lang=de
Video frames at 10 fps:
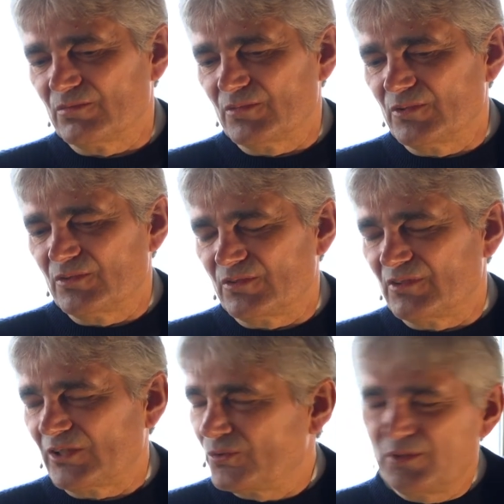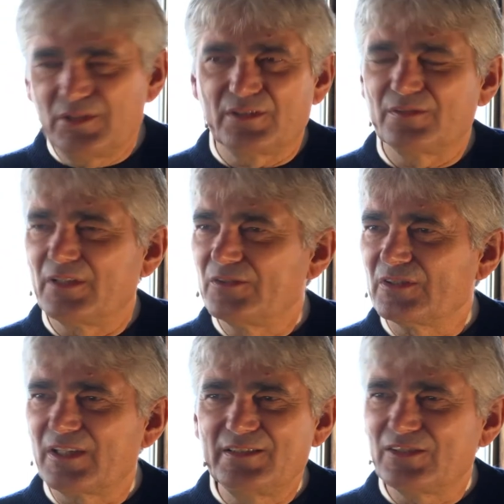und natürlich, also
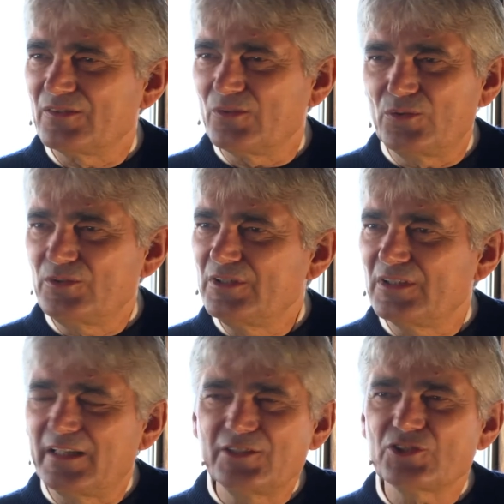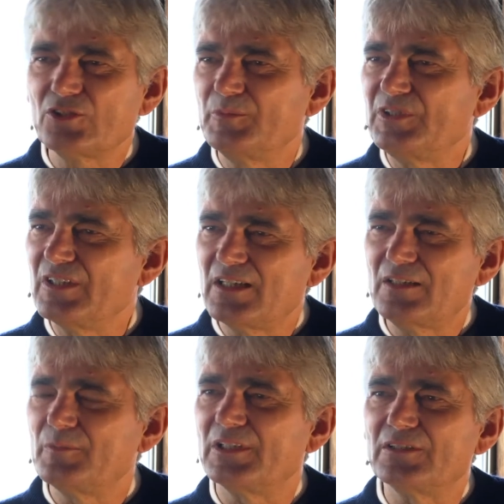kann ich ohne Einschränkung mit
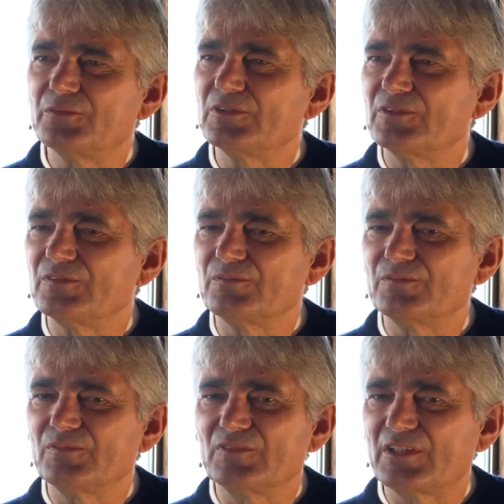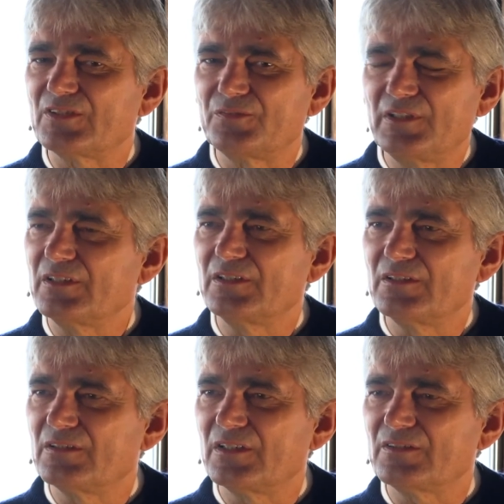Ja beantworten das
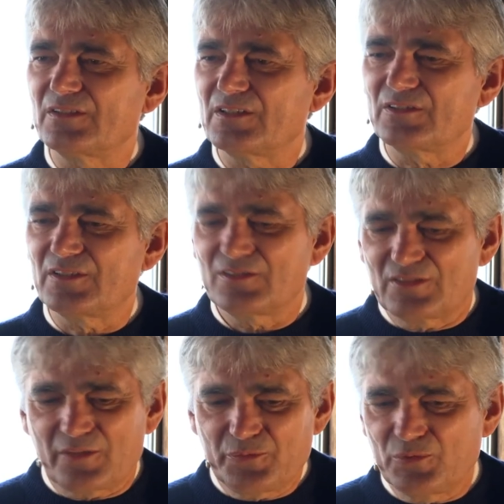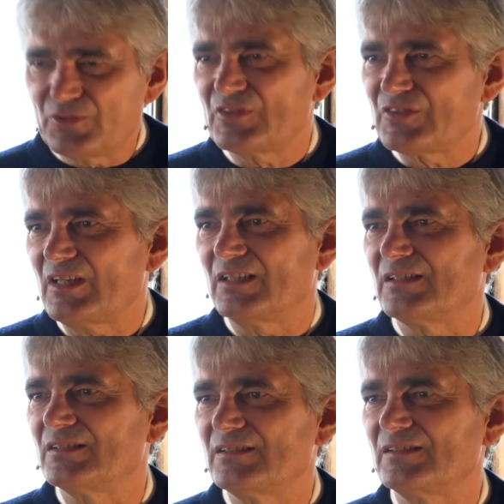wäre, das, das, das, dafür ist es da.
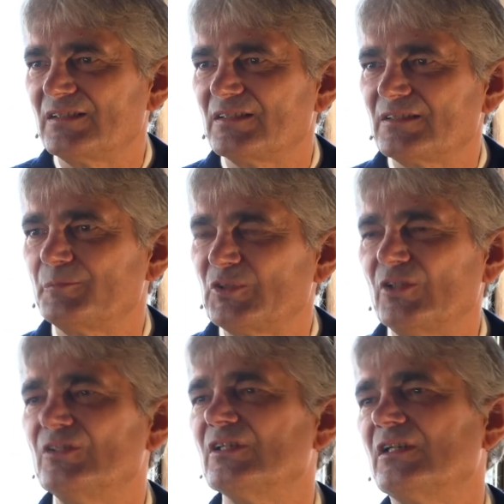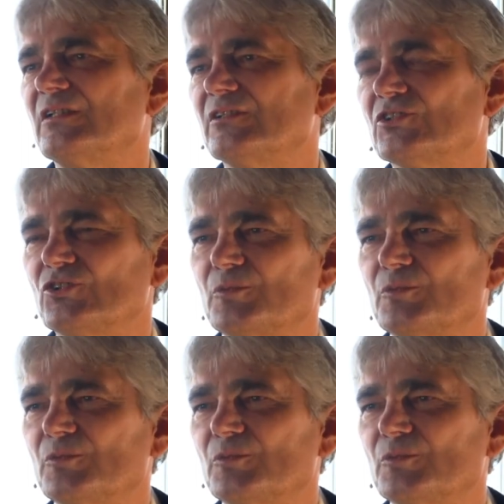Das ist das Besondere an der Und Stadt.